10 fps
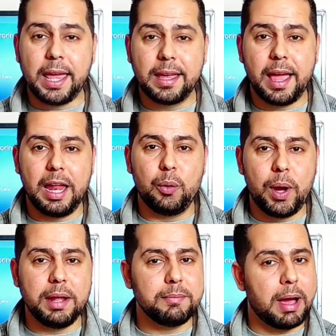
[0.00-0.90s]
لكن
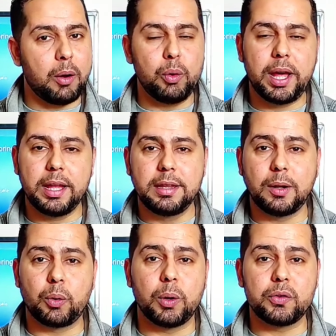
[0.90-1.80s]
كالوان معقوله
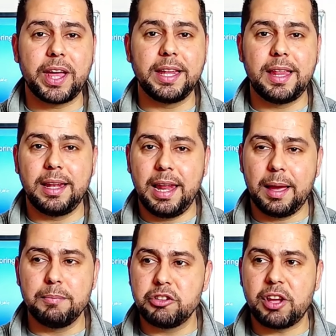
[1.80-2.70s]
جدا وكويسه جدا
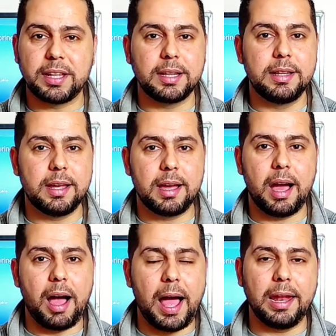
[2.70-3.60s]
لكن مش هتديك
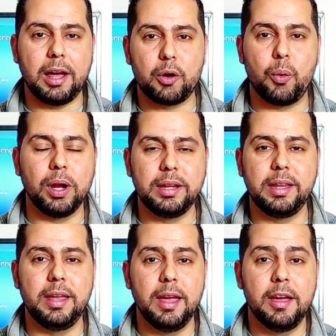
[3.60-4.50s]
اعلى
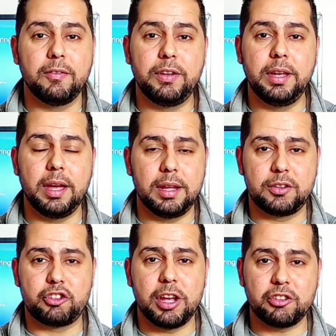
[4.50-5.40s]
كواليتي في
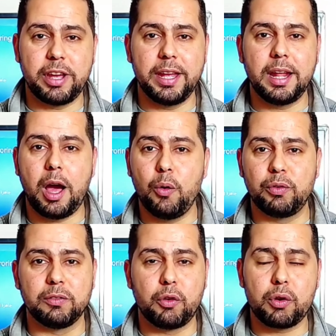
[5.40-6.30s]
الشاشه هنا او
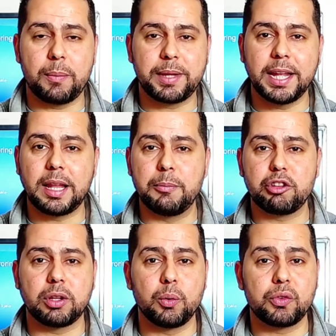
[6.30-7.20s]
في الفرجه بتاعتها
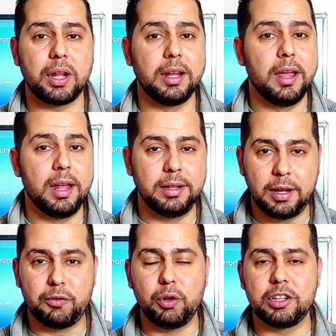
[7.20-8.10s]
مش هتوصل
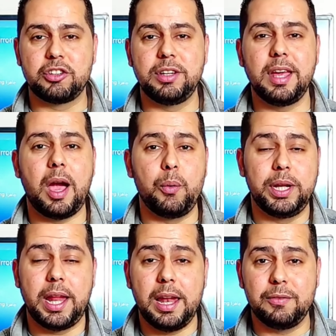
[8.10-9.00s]
للفول اتش دي او
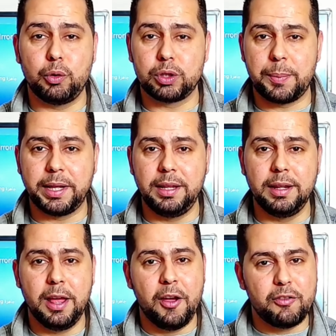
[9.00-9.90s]
ال
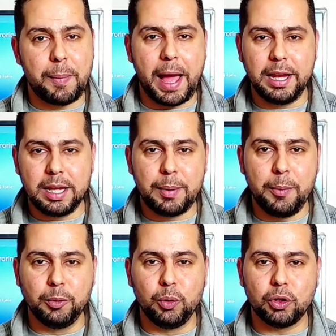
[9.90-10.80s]
1080 فما علينا
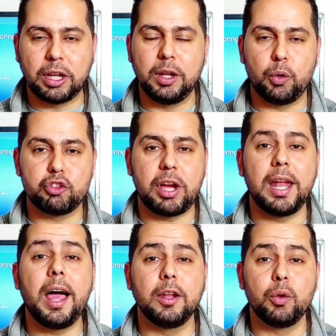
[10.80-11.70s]
بقى النقطه دي نخش
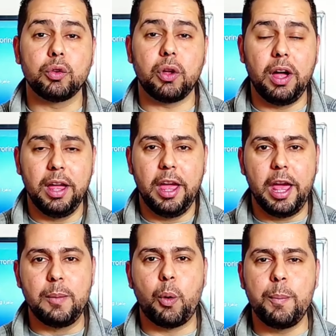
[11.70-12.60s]
على النقطه
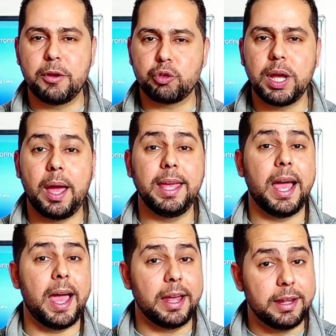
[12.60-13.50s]
المهمه شويه
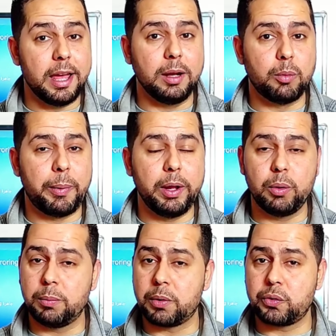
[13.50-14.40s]
هي اداء
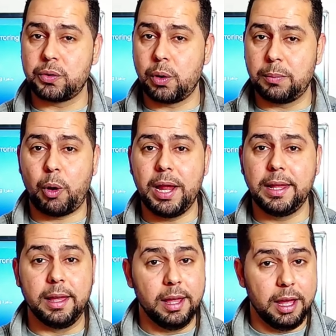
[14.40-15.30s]
الموبايل والبروسيسور
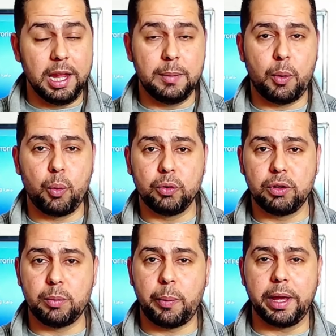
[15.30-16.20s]
والمعالج اللي موجود
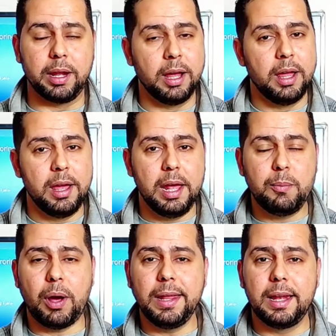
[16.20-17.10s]
في الموبايل
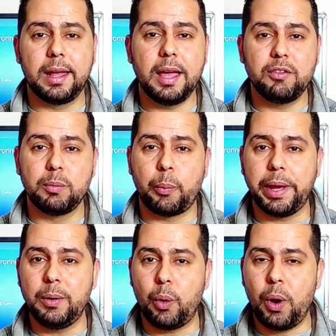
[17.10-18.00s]
المعالج اللي جاي في
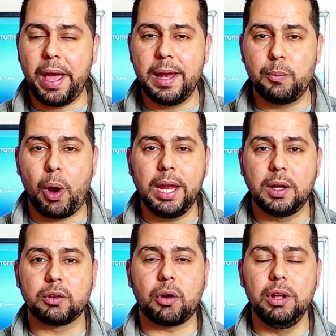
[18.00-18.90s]
الموبايل وهو
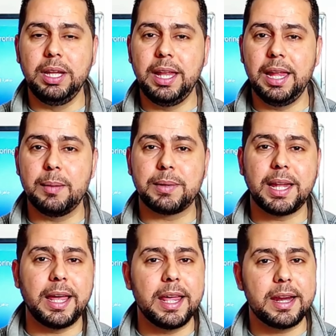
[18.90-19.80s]
المعالج التقليدي اللي
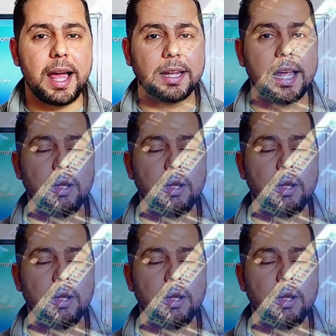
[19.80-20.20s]
ابتدى يرجع